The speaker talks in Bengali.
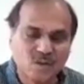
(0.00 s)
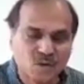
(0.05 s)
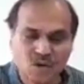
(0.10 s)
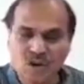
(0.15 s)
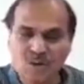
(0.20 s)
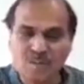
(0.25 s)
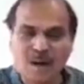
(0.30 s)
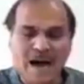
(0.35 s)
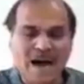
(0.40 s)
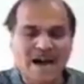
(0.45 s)

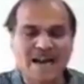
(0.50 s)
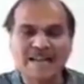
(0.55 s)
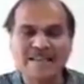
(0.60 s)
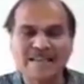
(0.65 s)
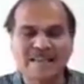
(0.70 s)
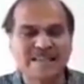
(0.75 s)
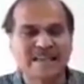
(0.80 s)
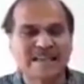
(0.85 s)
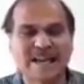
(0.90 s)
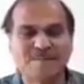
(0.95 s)
কোনো
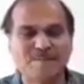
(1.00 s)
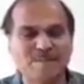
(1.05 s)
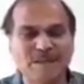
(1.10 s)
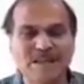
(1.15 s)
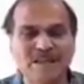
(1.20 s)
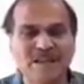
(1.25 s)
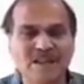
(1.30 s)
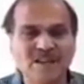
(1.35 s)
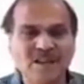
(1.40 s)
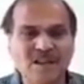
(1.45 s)
বাহানায় তাদেরকে
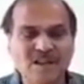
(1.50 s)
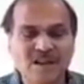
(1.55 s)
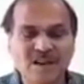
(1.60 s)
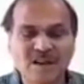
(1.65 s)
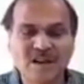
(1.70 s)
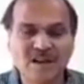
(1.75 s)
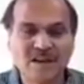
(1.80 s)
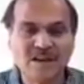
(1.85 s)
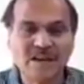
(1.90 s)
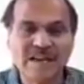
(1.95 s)
আপনি
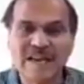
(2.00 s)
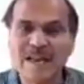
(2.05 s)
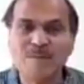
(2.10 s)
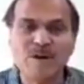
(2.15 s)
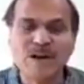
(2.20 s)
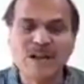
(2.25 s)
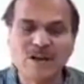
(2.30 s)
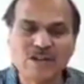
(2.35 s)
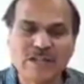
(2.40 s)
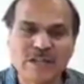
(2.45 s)

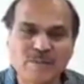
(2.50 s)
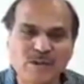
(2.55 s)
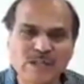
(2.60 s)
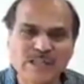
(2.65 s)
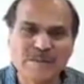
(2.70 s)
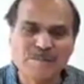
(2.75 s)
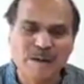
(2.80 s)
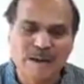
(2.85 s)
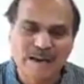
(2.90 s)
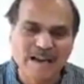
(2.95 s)
নেবনের কথা
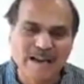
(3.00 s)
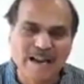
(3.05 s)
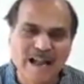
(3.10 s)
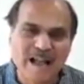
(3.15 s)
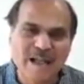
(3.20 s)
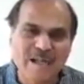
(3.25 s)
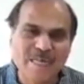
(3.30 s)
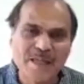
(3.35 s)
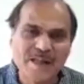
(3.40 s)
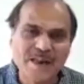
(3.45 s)
বলতে পারেন
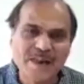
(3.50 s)
না